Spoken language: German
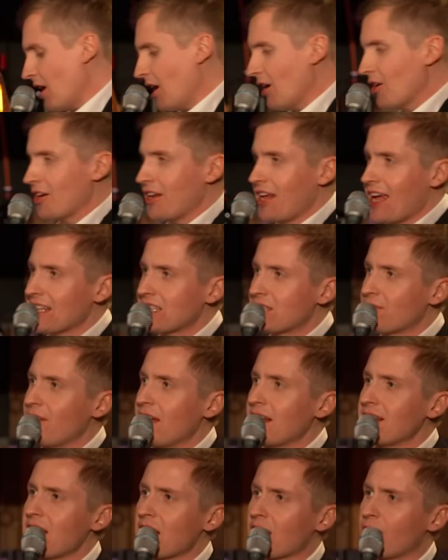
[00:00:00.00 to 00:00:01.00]
lautet jetzt
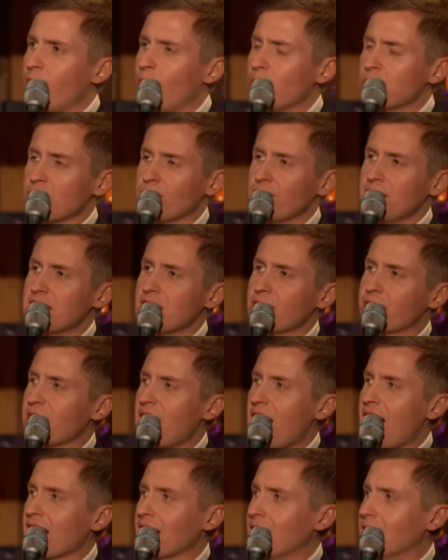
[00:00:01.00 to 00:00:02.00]
wegen der Quote. Wie ist die
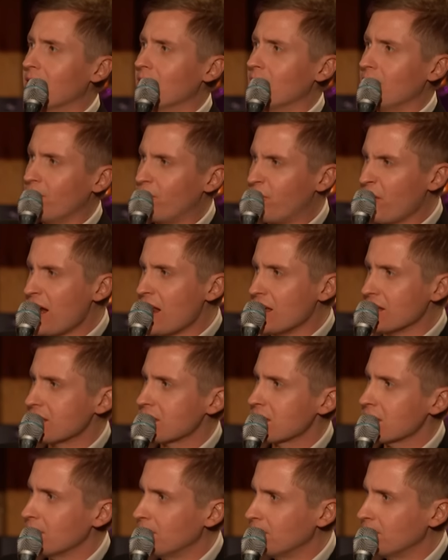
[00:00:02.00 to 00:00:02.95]
Frage? Phyllis.